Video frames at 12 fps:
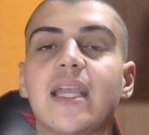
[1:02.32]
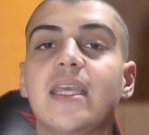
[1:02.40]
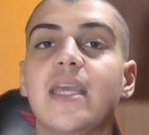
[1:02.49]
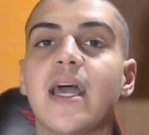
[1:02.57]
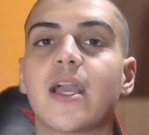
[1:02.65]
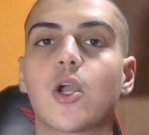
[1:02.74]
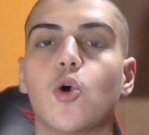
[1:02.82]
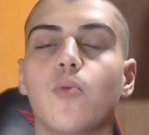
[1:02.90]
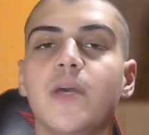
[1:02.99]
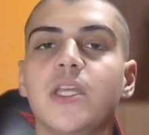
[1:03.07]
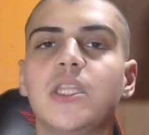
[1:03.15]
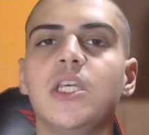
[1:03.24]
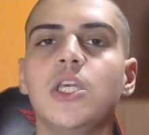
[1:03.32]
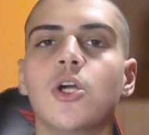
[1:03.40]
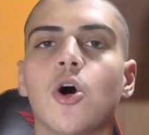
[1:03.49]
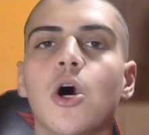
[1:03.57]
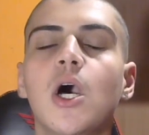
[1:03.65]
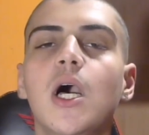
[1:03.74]
chi è come
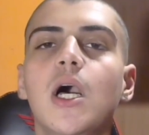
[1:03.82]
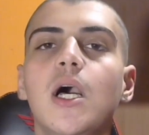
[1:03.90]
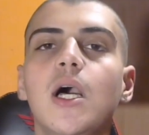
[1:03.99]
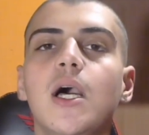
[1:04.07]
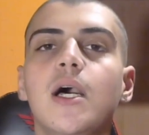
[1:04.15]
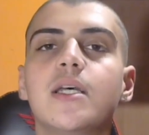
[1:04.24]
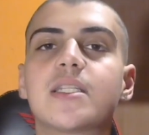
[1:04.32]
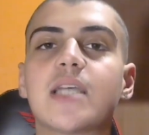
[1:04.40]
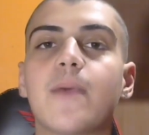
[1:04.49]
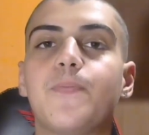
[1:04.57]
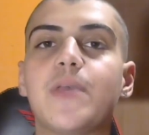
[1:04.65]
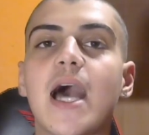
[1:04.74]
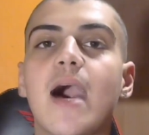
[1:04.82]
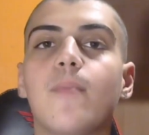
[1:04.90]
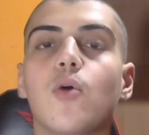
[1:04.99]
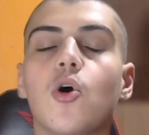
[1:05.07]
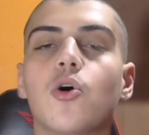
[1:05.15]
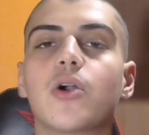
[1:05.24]
Dio.
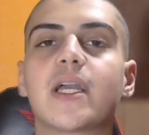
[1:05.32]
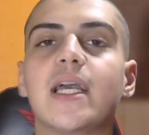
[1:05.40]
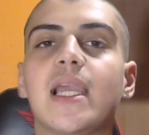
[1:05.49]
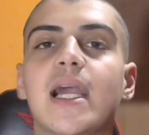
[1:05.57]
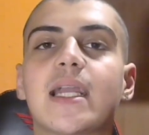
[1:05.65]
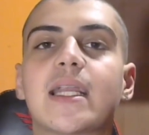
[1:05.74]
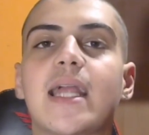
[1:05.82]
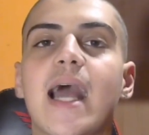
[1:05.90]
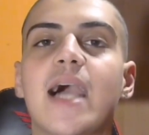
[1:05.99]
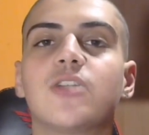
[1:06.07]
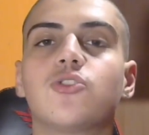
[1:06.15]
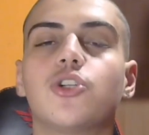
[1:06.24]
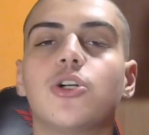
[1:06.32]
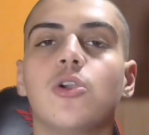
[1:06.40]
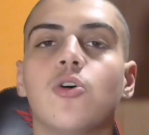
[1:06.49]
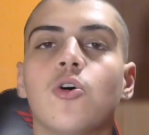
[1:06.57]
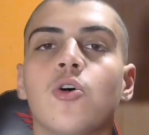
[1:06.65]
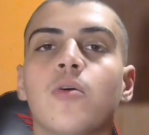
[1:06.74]
Sappiamo che
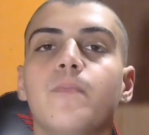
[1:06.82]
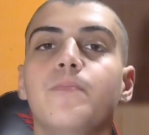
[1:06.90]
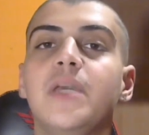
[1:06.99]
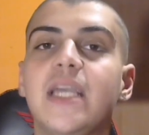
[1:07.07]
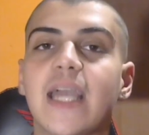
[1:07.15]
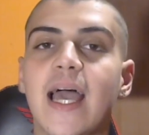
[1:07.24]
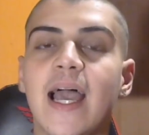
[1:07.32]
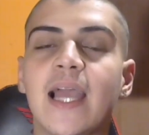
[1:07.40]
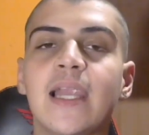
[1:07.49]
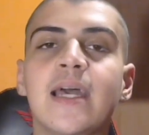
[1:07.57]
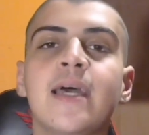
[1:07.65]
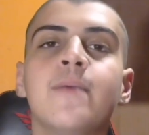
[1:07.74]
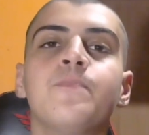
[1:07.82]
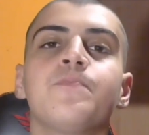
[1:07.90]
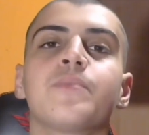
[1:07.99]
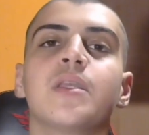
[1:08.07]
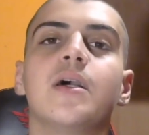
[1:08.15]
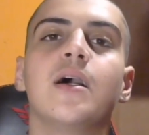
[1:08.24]
l'arcangelo Michele
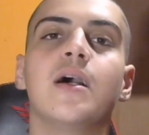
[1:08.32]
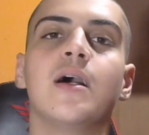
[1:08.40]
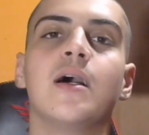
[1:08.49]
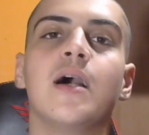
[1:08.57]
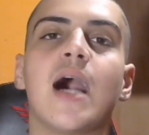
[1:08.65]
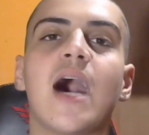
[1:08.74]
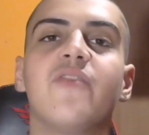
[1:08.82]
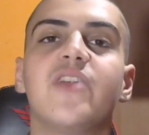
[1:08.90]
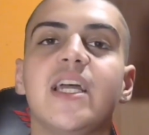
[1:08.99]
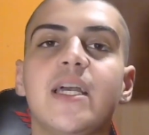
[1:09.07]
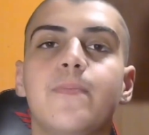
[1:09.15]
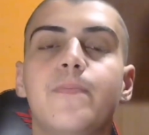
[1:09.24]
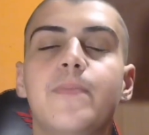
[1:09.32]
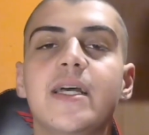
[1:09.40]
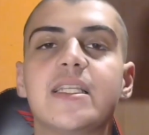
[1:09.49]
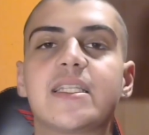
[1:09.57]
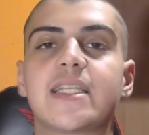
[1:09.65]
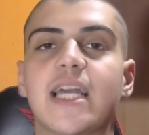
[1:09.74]
eh,
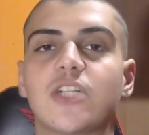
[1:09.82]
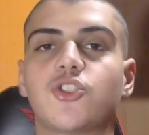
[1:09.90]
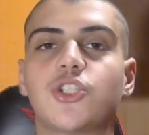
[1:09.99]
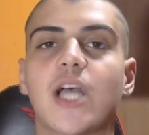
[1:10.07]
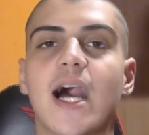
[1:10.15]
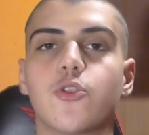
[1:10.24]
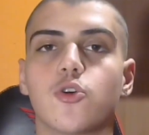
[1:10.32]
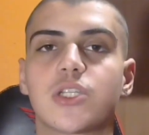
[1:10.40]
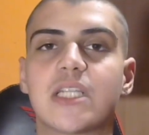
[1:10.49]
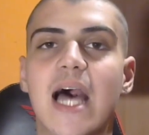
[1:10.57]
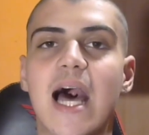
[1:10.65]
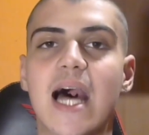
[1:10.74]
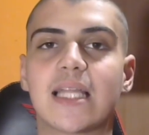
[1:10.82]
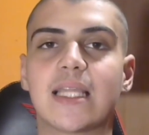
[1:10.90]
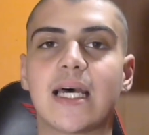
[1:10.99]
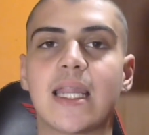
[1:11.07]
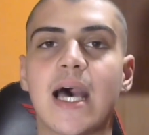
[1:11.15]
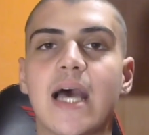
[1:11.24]
avrebbe scacciato
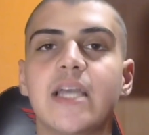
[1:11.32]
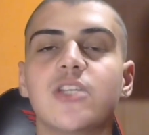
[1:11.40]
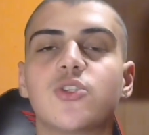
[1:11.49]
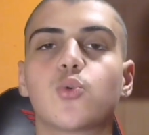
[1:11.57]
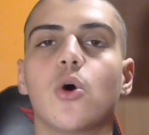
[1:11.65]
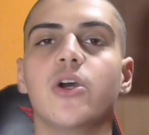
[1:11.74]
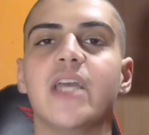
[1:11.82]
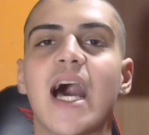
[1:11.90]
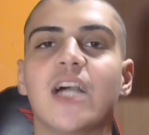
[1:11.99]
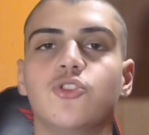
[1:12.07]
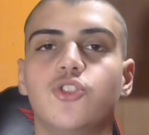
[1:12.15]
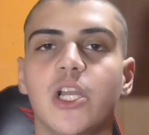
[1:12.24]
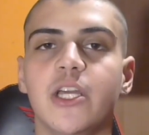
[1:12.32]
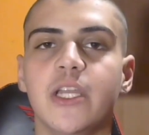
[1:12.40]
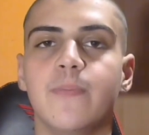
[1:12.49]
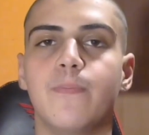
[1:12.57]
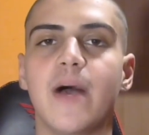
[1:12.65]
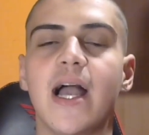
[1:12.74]
Satana e i suoi angeli
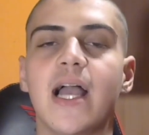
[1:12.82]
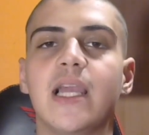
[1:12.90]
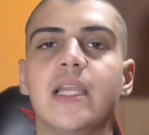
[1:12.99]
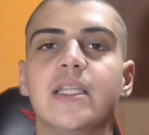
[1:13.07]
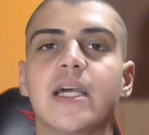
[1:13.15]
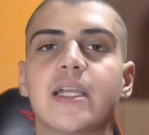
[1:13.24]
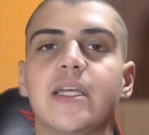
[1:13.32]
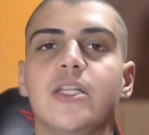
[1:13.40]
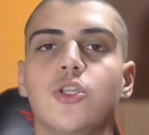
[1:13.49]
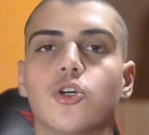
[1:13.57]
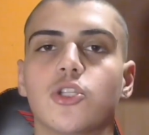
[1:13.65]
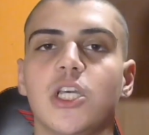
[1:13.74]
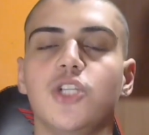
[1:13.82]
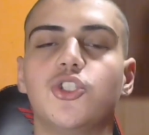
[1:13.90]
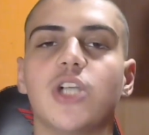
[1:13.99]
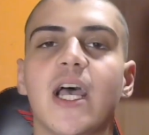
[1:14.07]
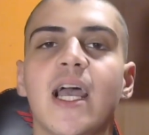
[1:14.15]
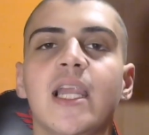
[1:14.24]
ribelli dal regno dei
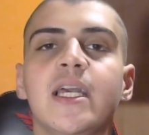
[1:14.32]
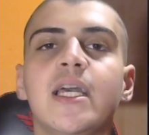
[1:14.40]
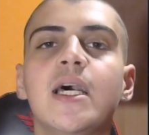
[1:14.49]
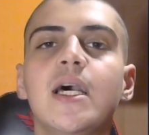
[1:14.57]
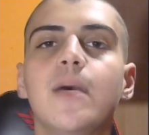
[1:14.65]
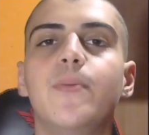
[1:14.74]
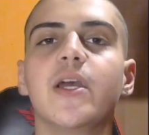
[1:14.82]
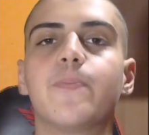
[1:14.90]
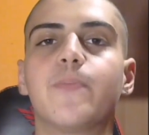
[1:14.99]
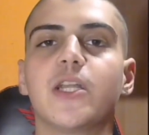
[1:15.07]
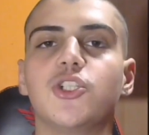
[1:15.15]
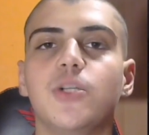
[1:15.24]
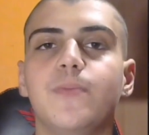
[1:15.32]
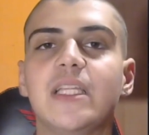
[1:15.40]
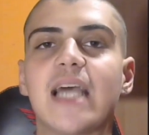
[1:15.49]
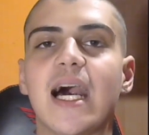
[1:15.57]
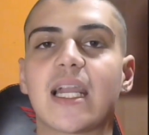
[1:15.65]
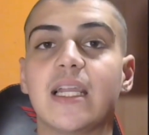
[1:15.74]
cieli per
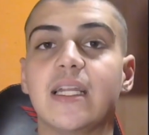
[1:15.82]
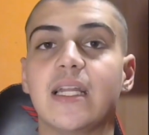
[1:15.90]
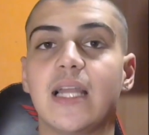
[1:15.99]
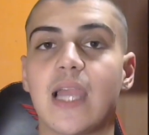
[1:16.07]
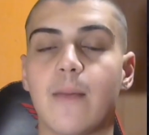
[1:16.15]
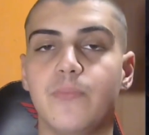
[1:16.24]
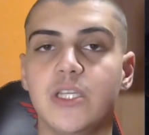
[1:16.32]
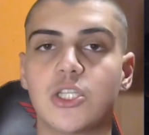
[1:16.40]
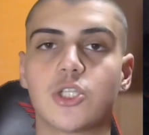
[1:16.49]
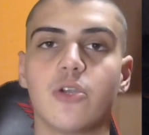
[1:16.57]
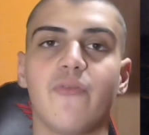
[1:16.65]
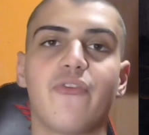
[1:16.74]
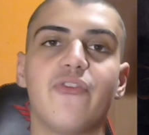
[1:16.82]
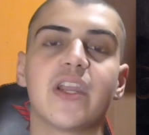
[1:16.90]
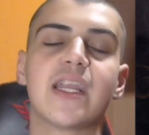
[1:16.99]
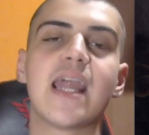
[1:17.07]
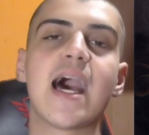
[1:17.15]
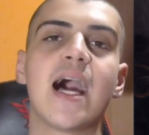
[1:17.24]
precipitarli nell'abisso
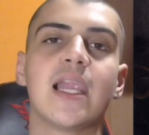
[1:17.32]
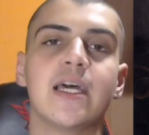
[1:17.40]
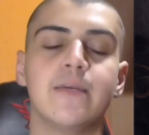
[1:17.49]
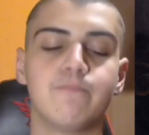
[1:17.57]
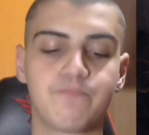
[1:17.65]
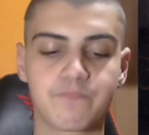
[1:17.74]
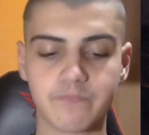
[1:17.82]
infernale.